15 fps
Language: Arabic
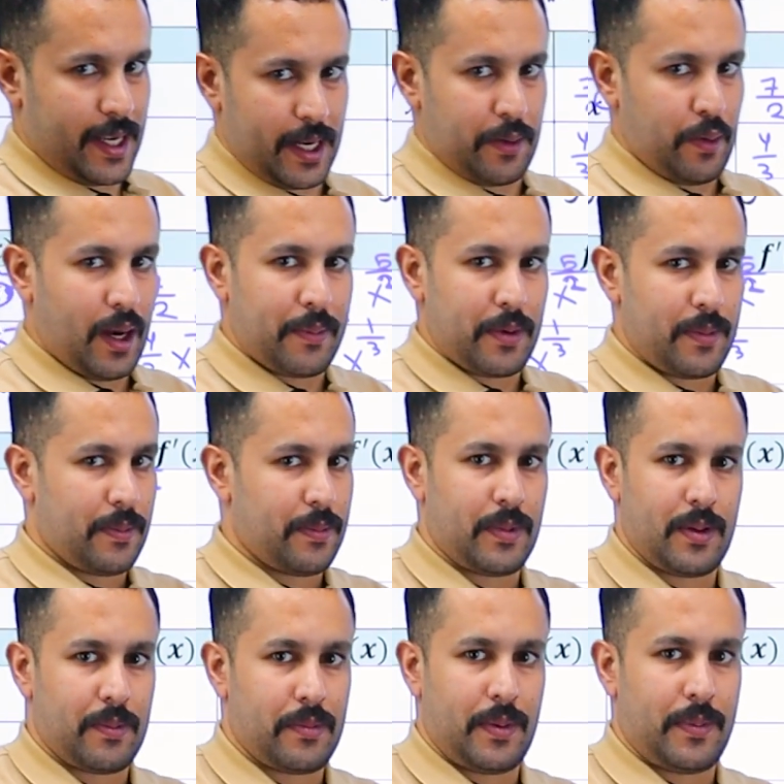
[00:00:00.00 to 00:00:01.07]
يعني والله
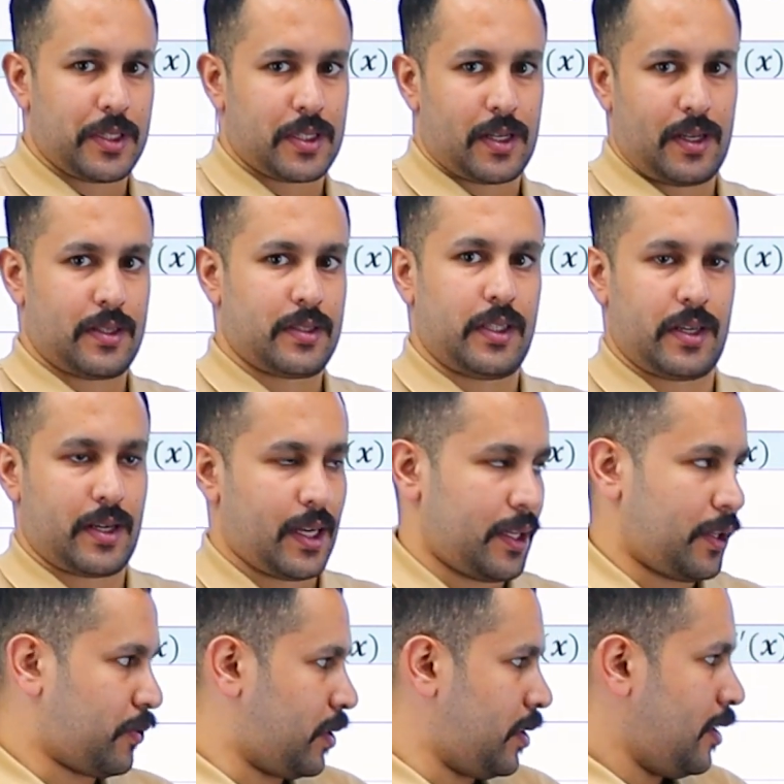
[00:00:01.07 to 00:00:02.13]
ما, ما بشرح سحر
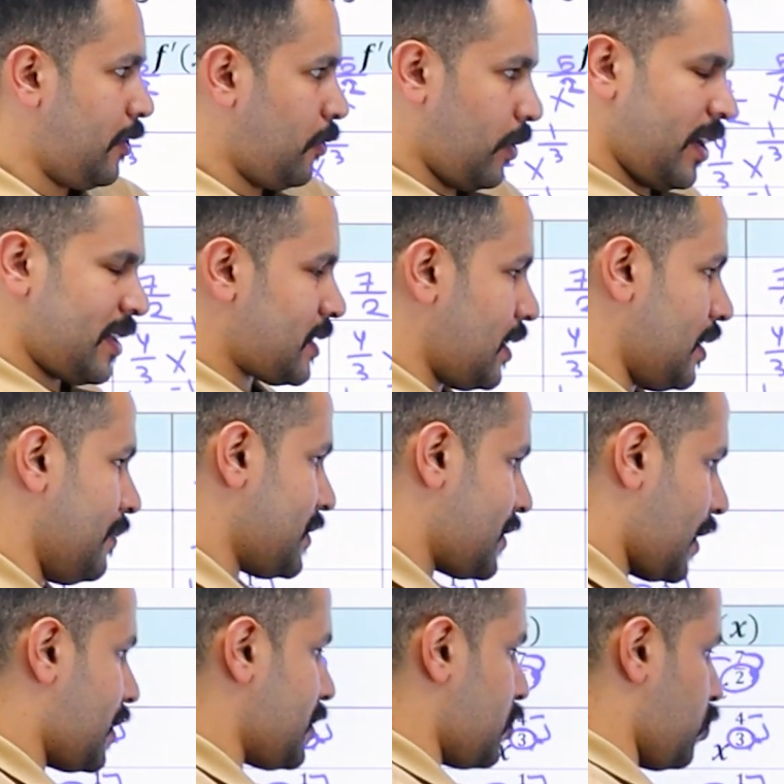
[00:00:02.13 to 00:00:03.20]
قاعد يا اخوان والله سهل
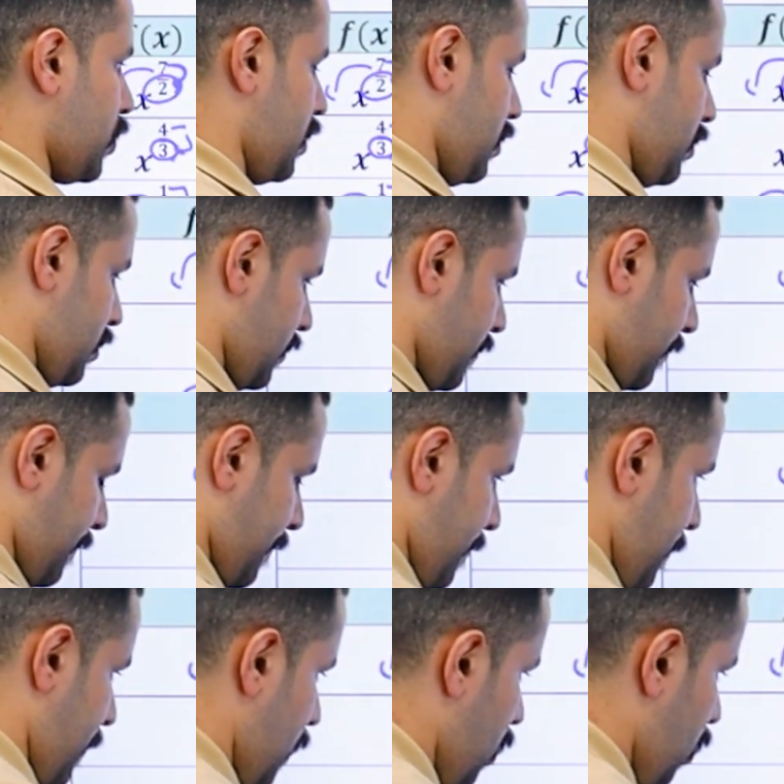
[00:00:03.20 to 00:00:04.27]
بس ركز شوي
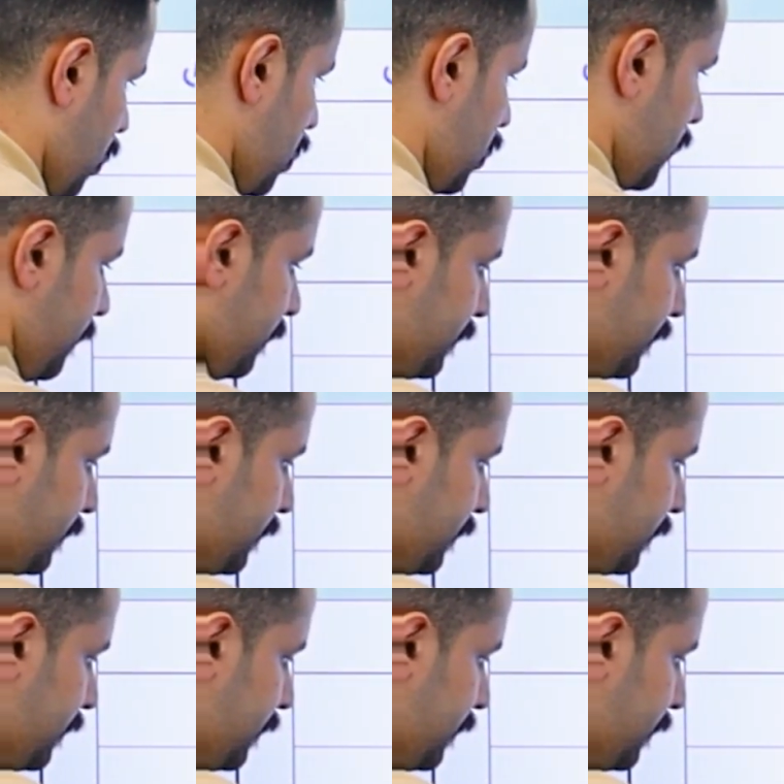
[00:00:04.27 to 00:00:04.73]
هون